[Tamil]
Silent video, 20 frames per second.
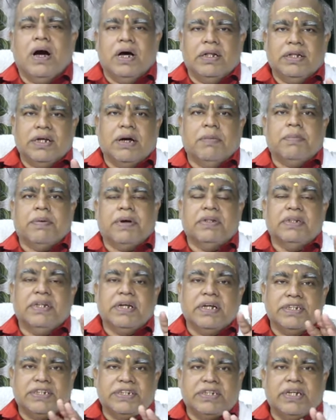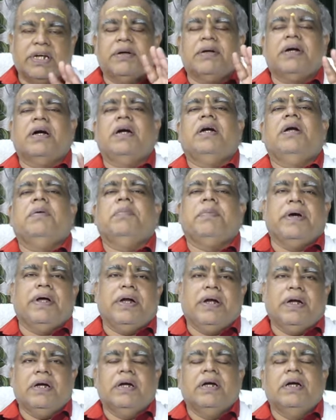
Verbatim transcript: அதுக்கப்புறம் தரிசனங்கள்னு பேர்